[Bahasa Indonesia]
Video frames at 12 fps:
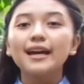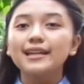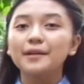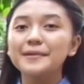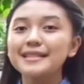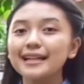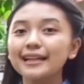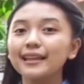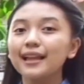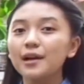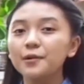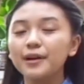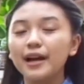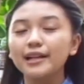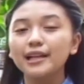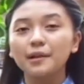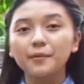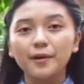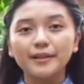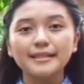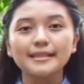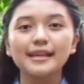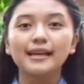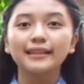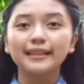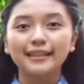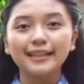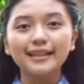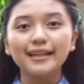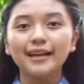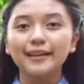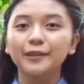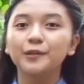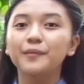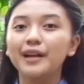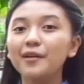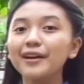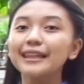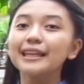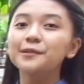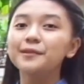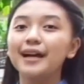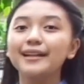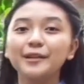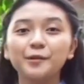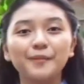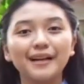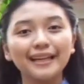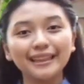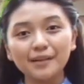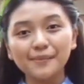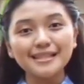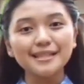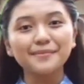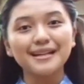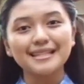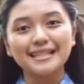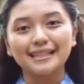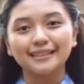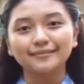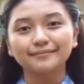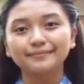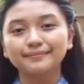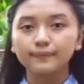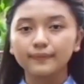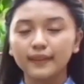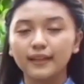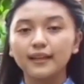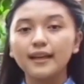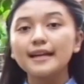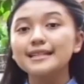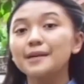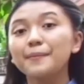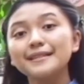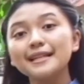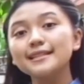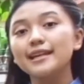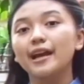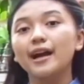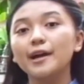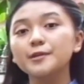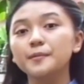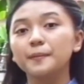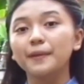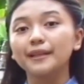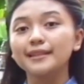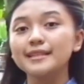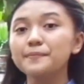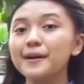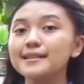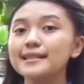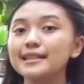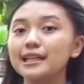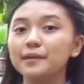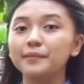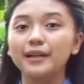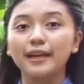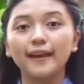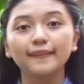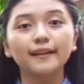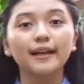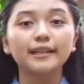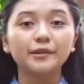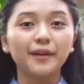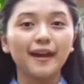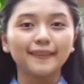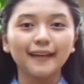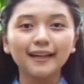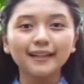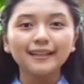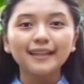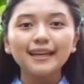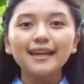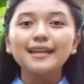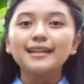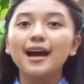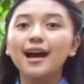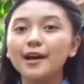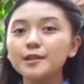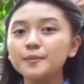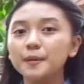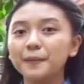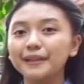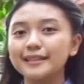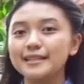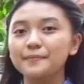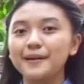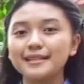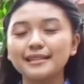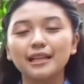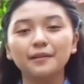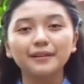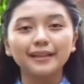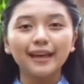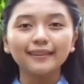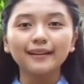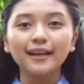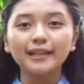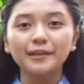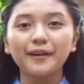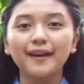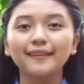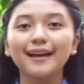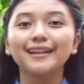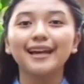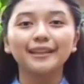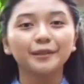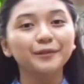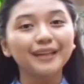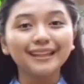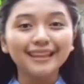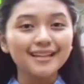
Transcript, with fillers: Yang bisa kita lakukan dalam kondisi saat ini yaitu merawat lingkungan di rumah kita masing-masing. Siapa saja yang harus berpartisipasi dalam kegiatan adiwiyata? Yang harus berpartisipasi dalam kegiatan adiwiyata yaitu kita